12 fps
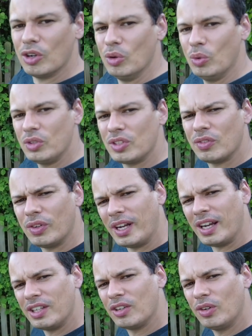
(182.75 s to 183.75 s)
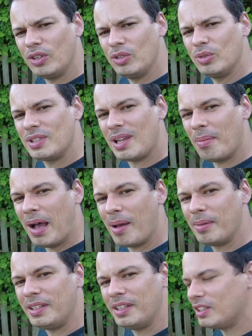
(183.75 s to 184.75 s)
noch los. Ich wollte eigentlich heute los, aber
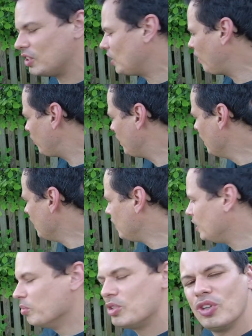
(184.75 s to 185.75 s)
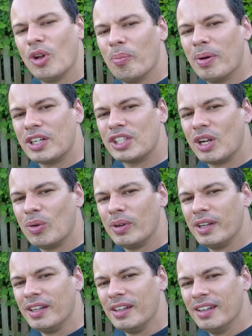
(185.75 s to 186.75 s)
habe ich nicht geschafft. Hier müssen noch ein paar
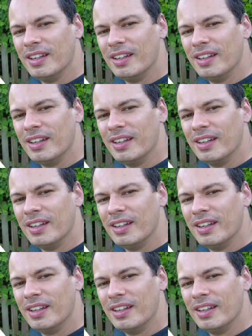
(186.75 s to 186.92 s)
Stauden hin.